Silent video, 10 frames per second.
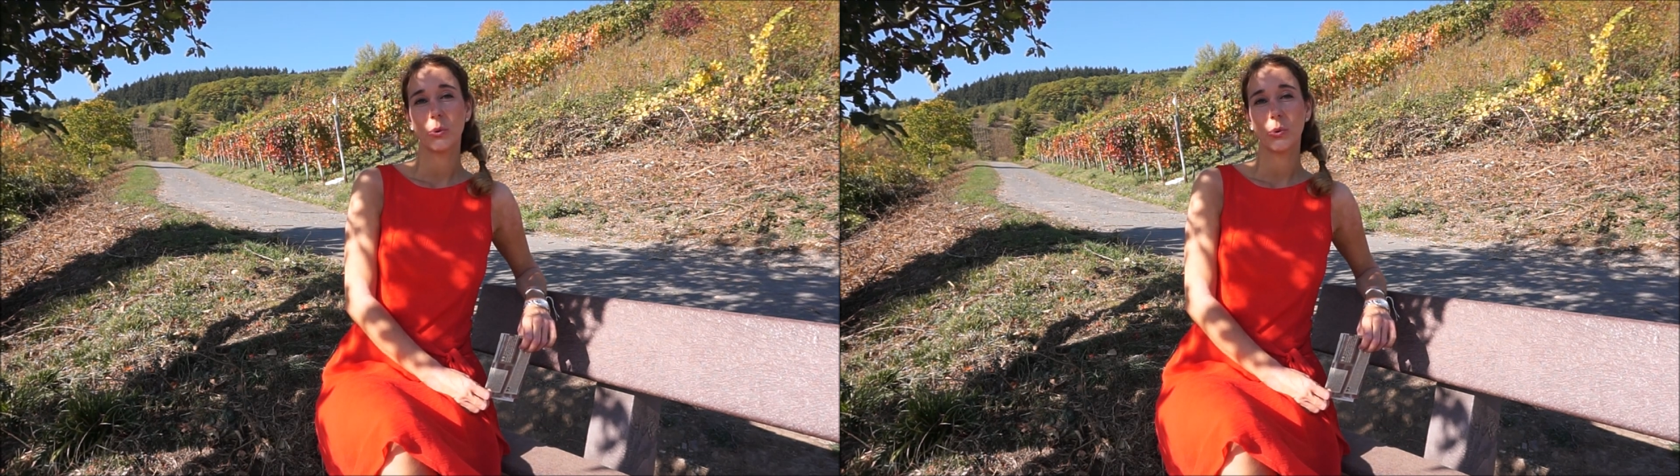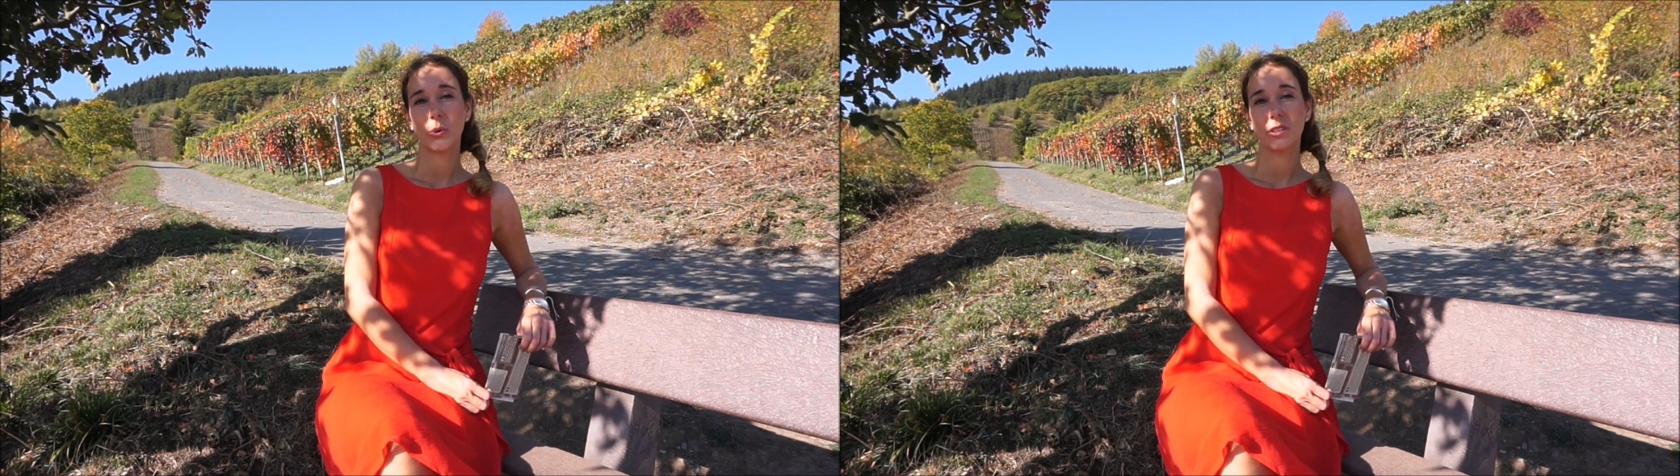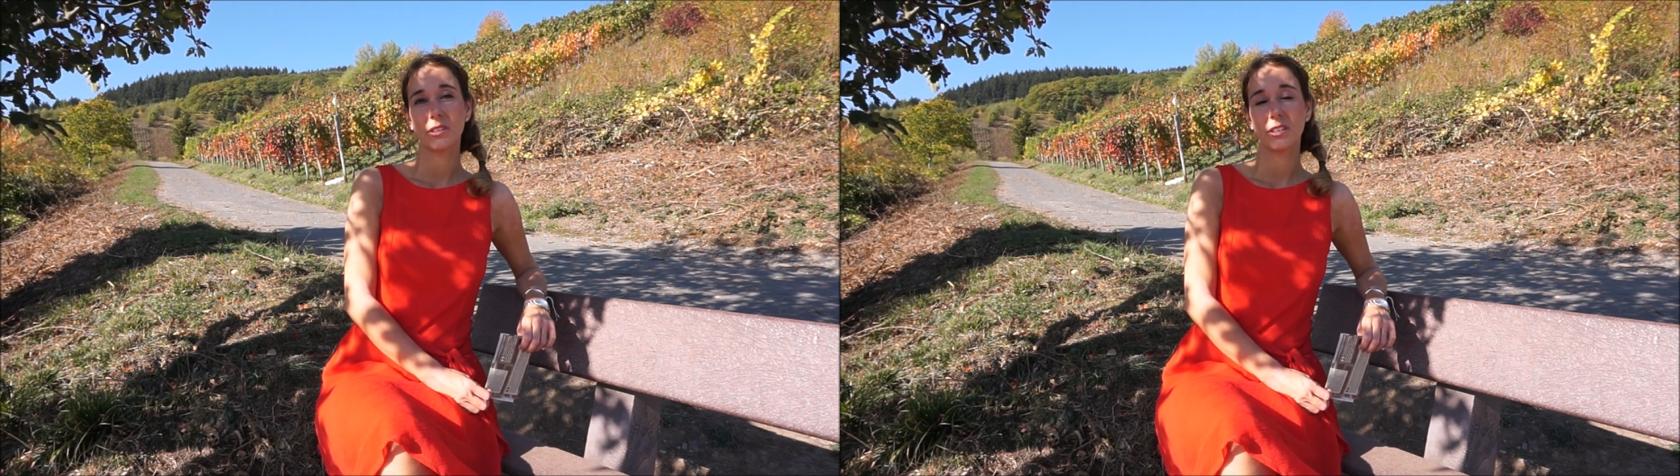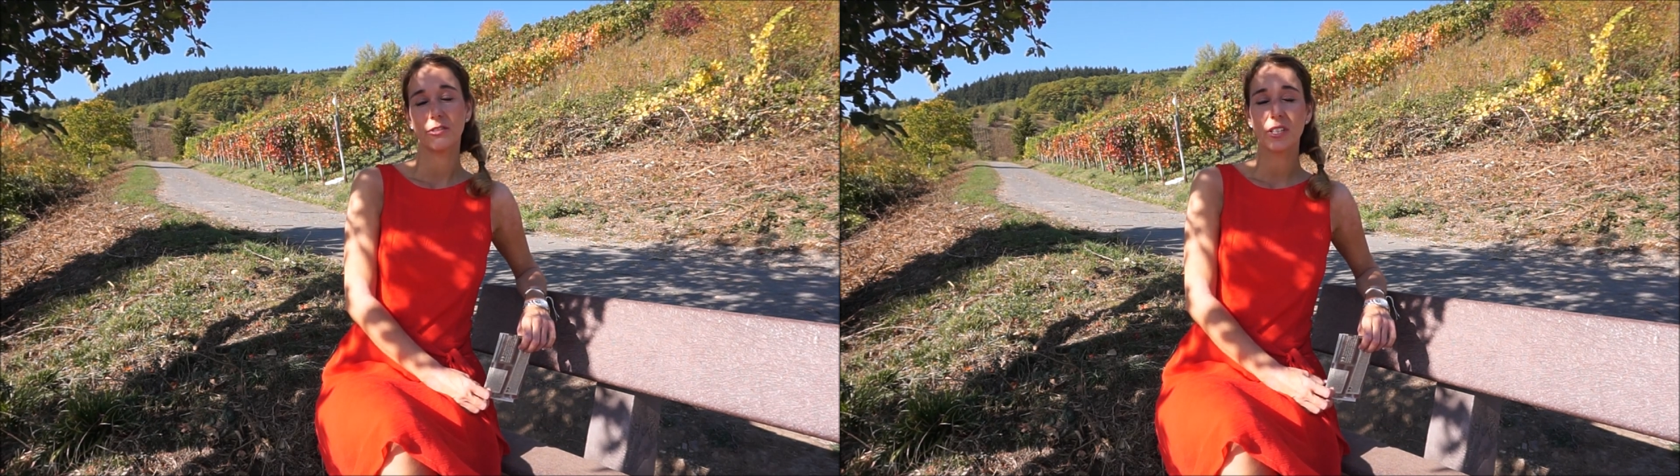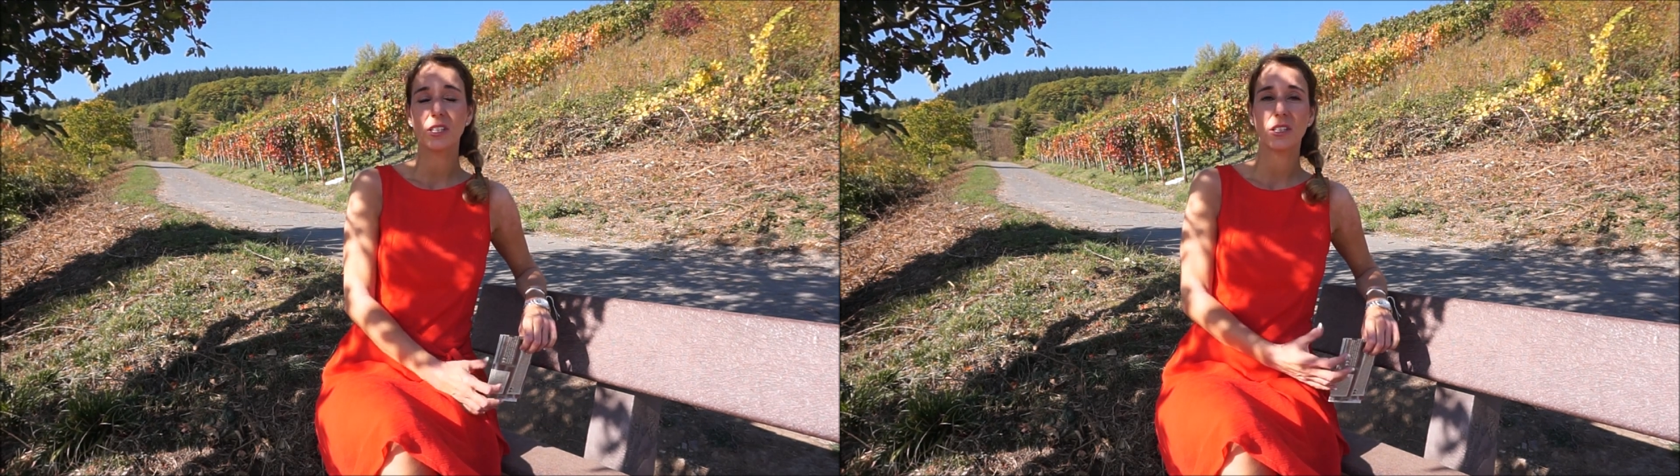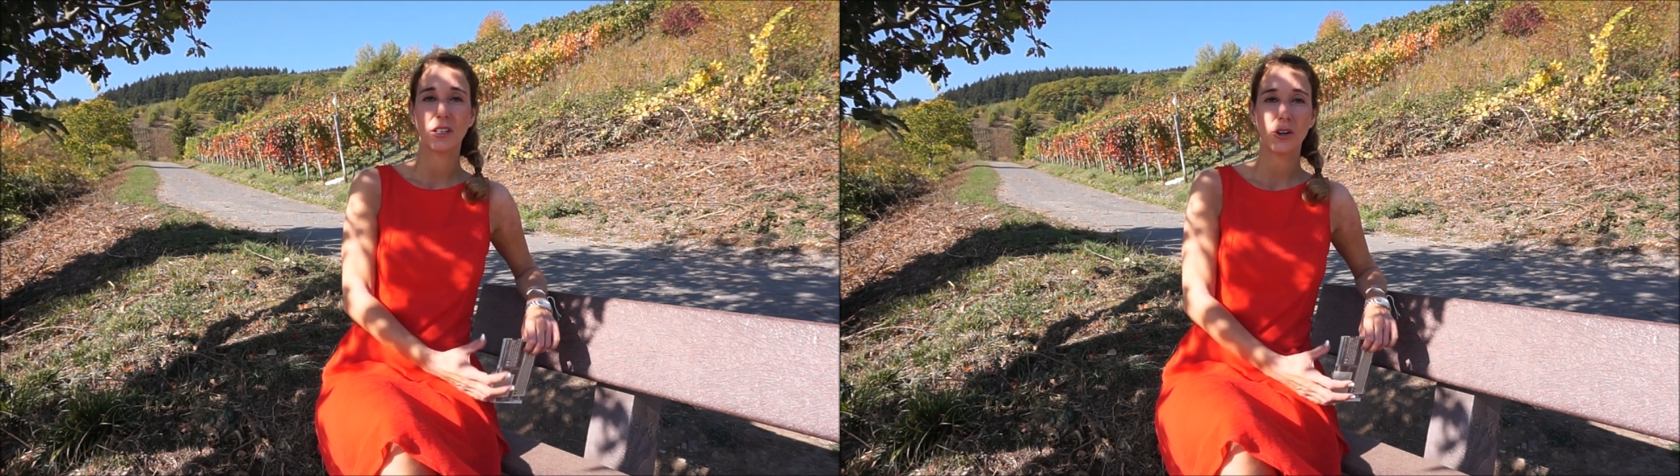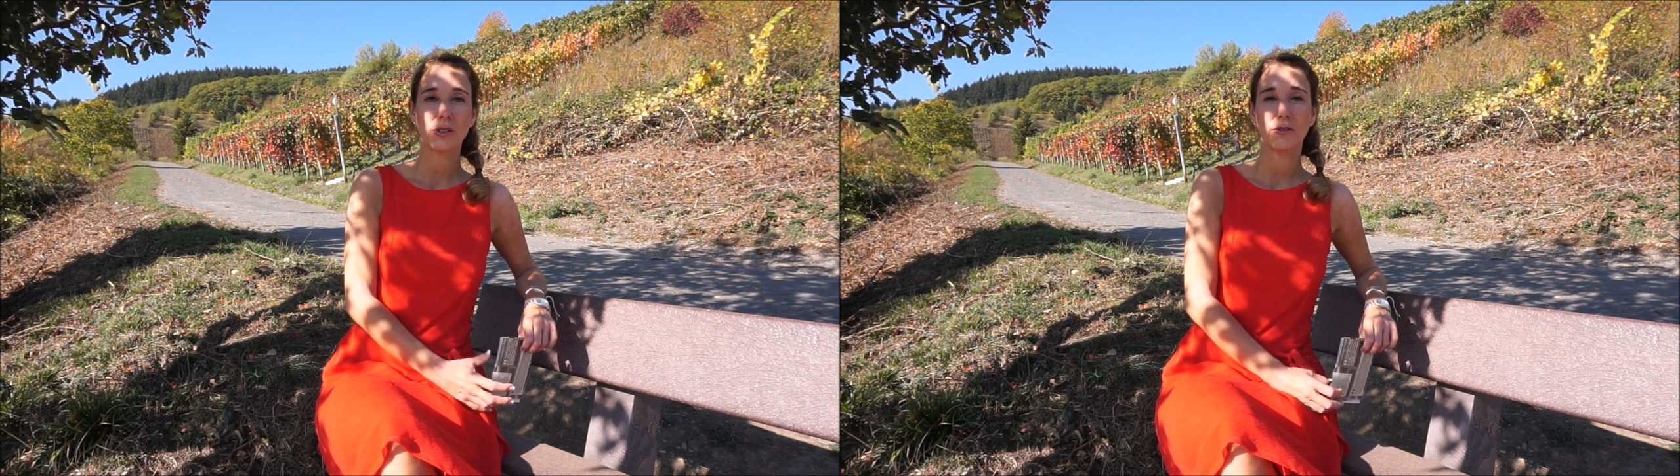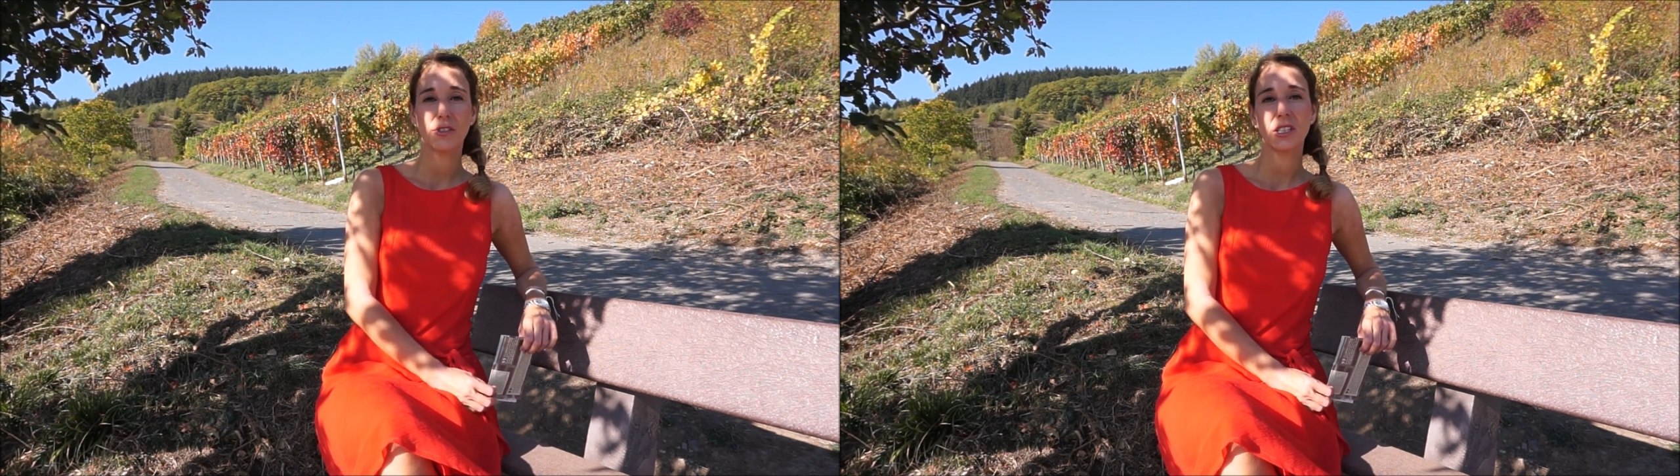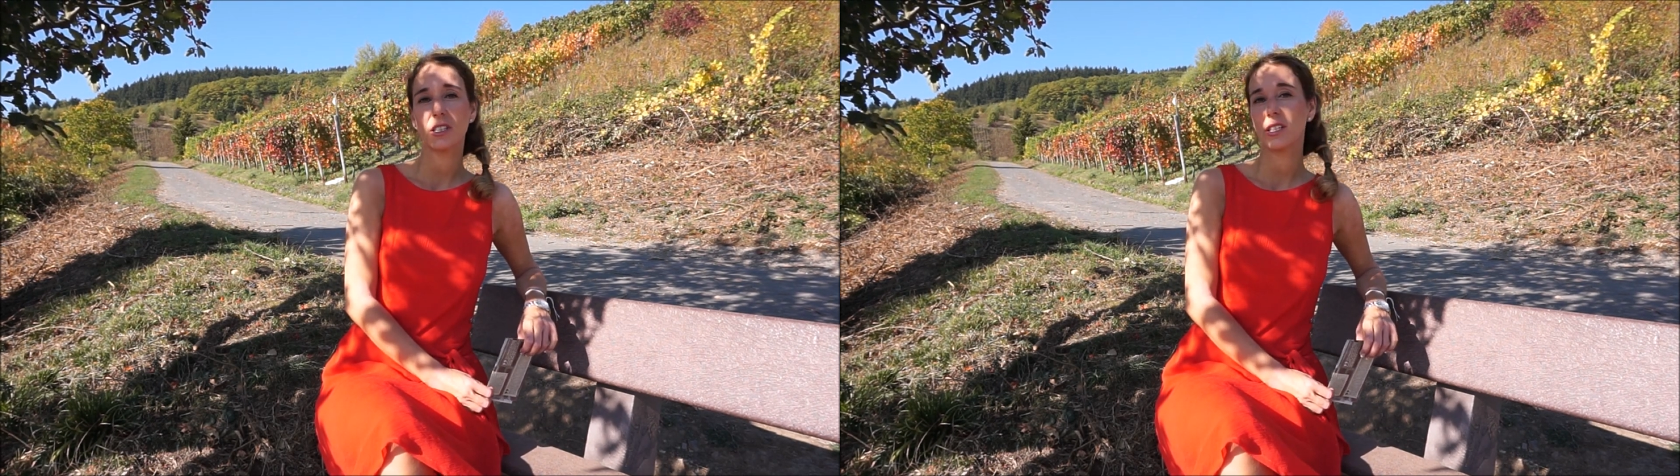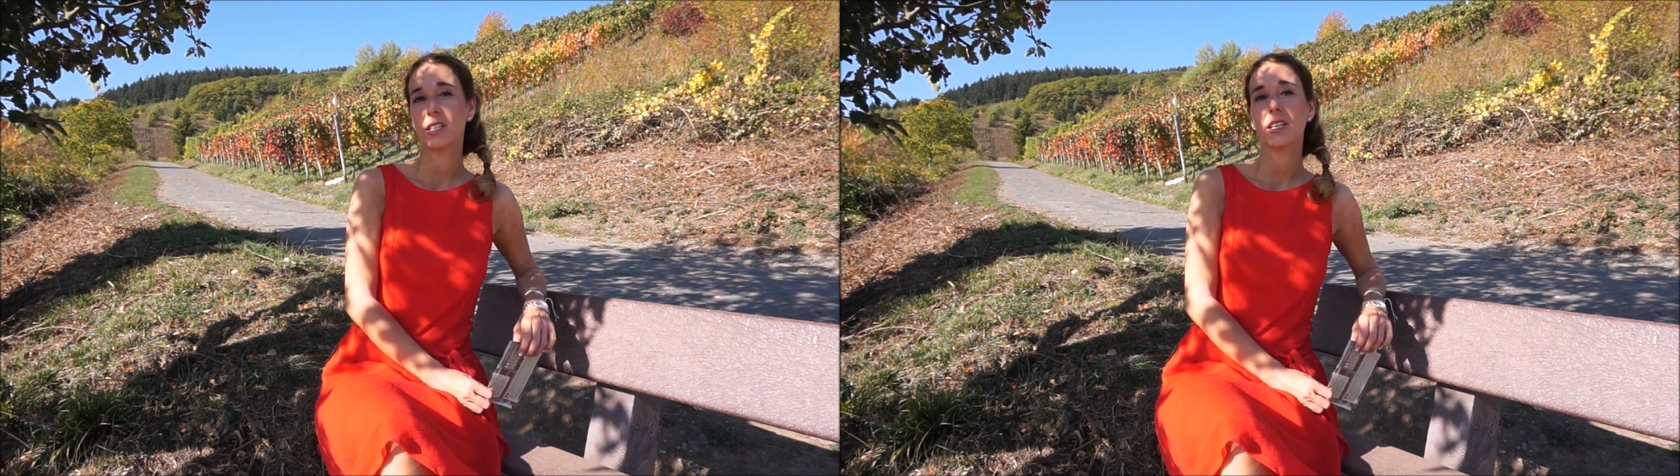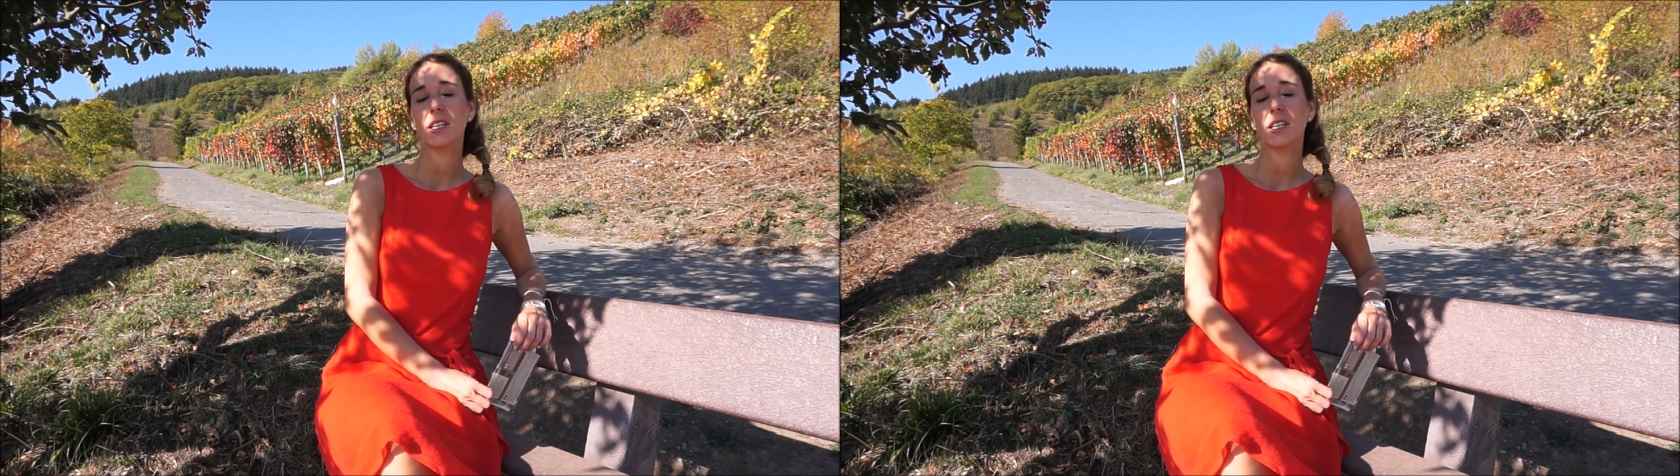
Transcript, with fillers: Und ich finde es genauso wichtig,